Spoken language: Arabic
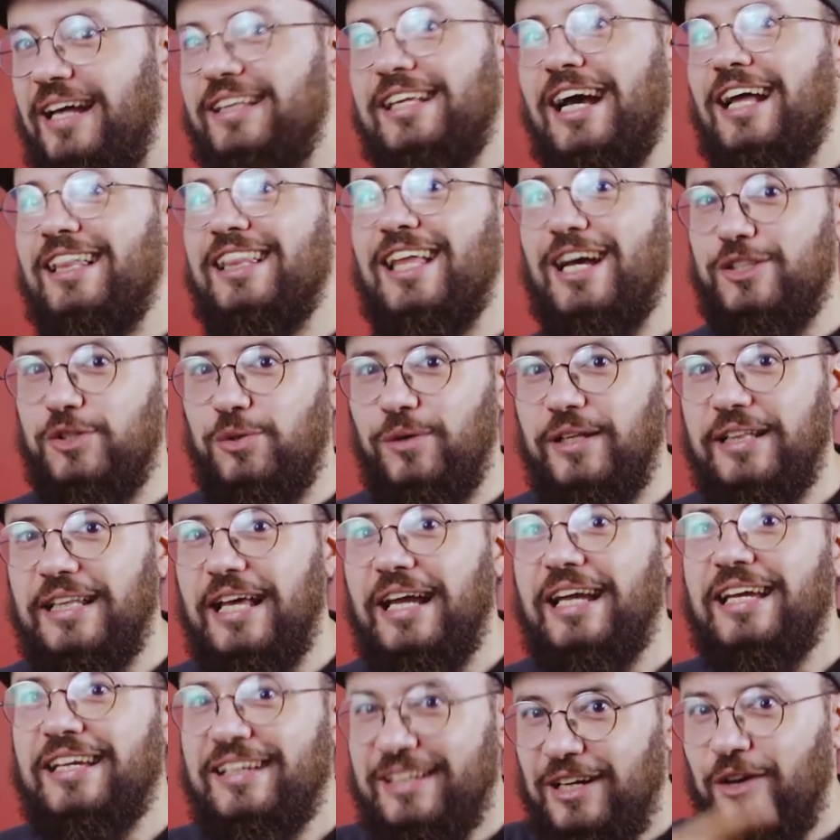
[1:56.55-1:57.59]
انا علقت ولا
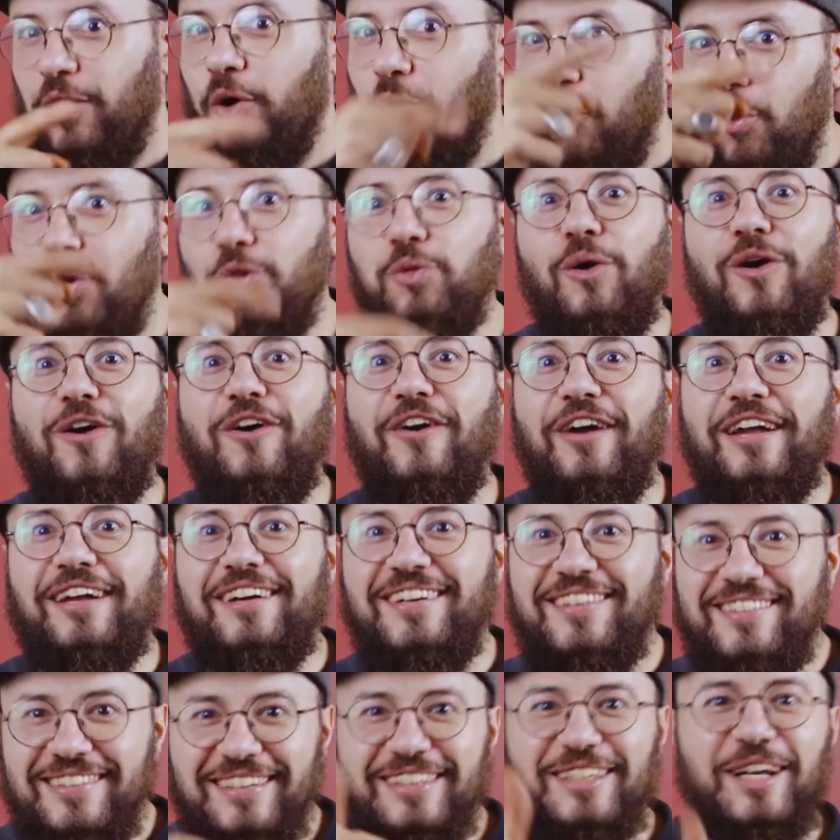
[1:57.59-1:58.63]
ايه قول
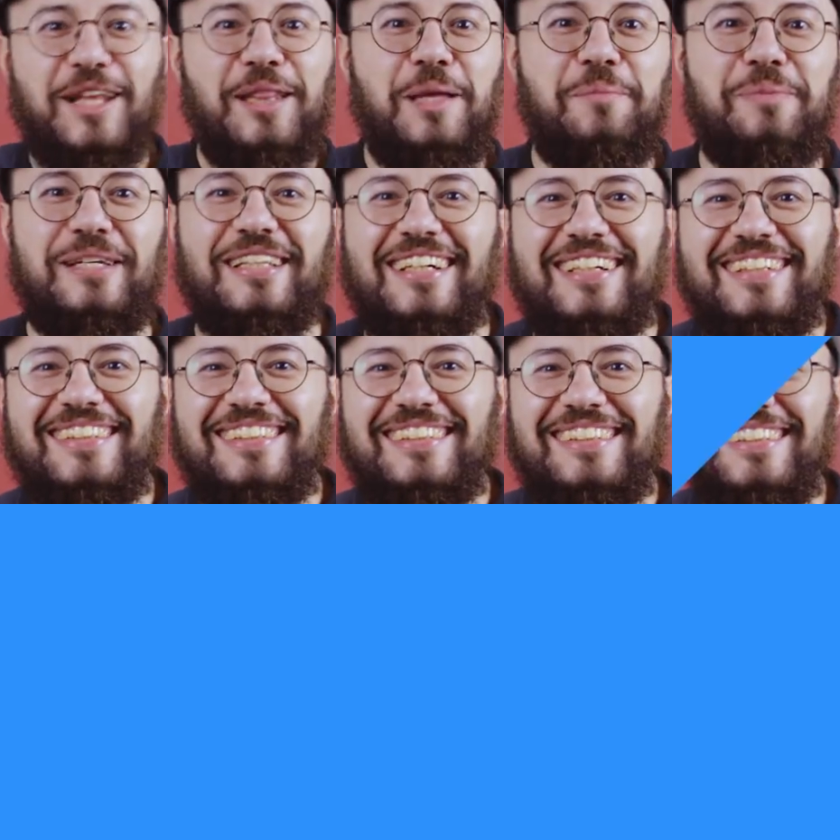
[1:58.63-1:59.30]
ورايا يلا بينا